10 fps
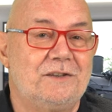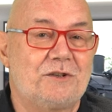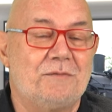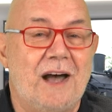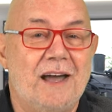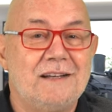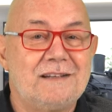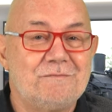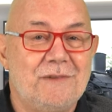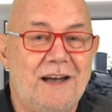zum
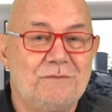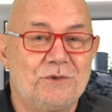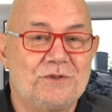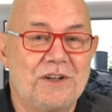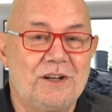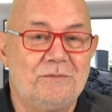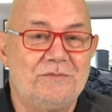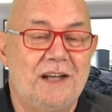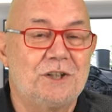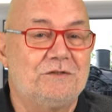Eisenbahnmuseum
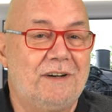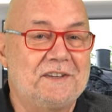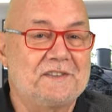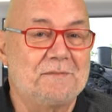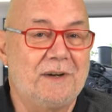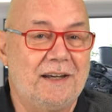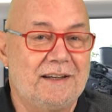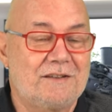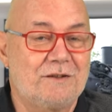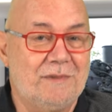nach
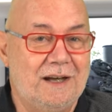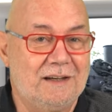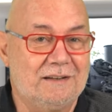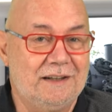Schwarzenberg zu machen.